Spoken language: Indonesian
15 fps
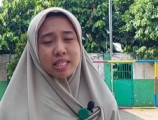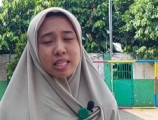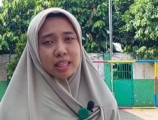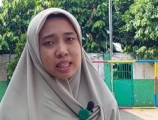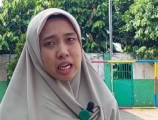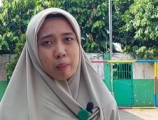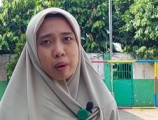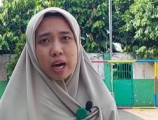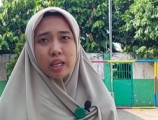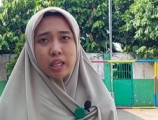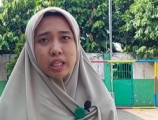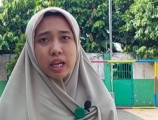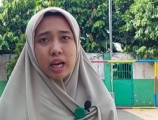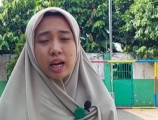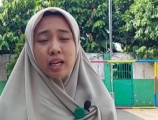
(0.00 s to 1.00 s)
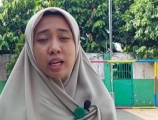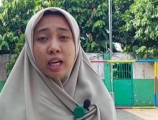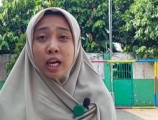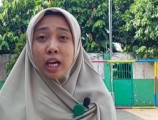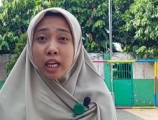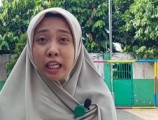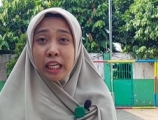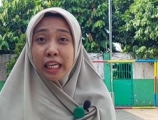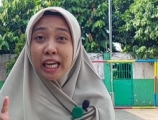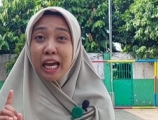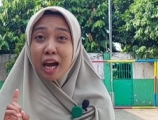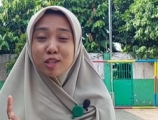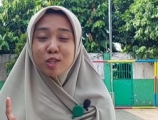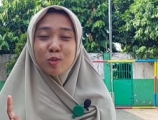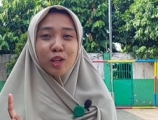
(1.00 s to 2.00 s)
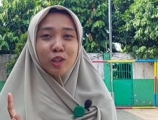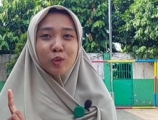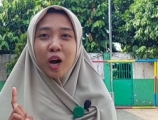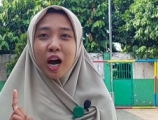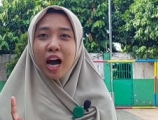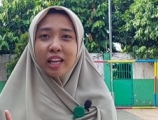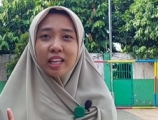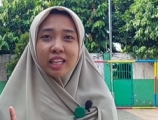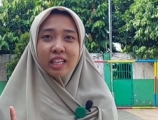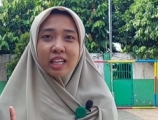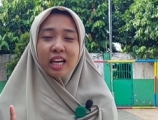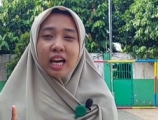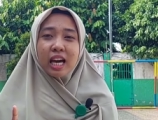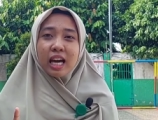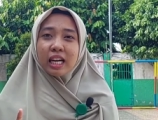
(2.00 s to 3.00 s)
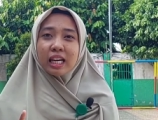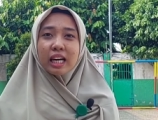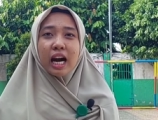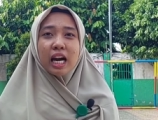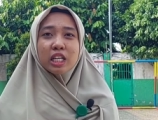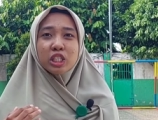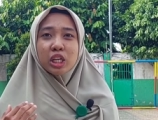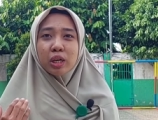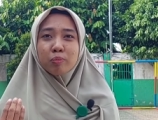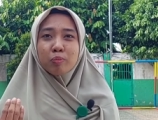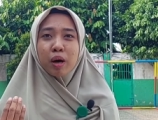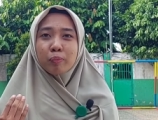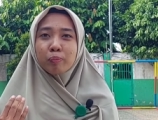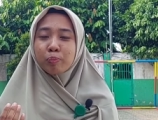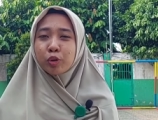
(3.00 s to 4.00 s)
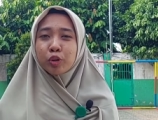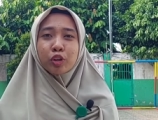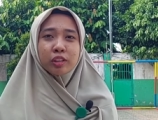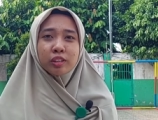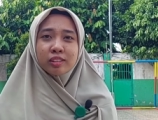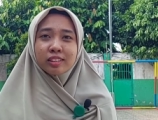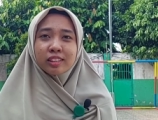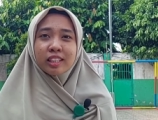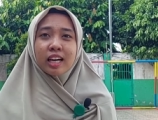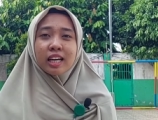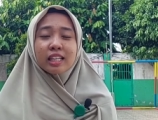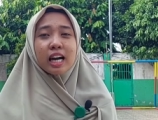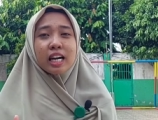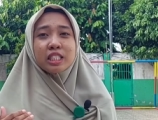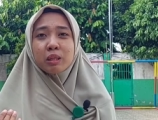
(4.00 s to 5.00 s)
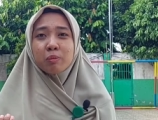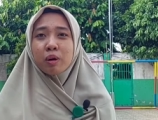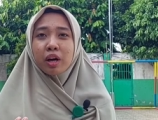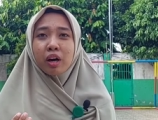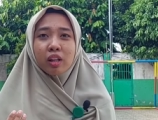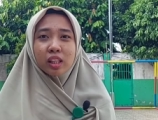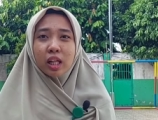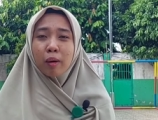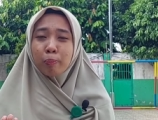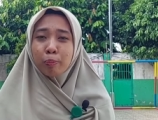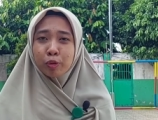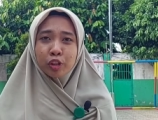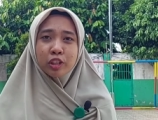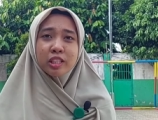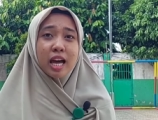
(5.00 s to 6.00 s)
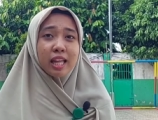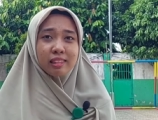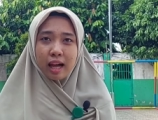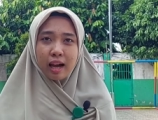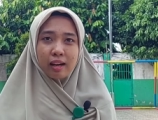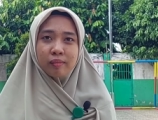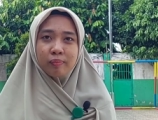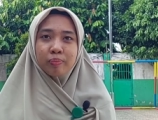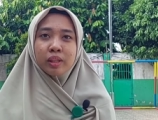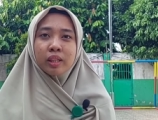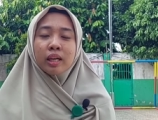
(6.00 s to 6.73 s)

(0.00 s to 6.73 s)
setiap harinya. Hingga suatu hari, keajaiban pun, keajaiban Allah pun datang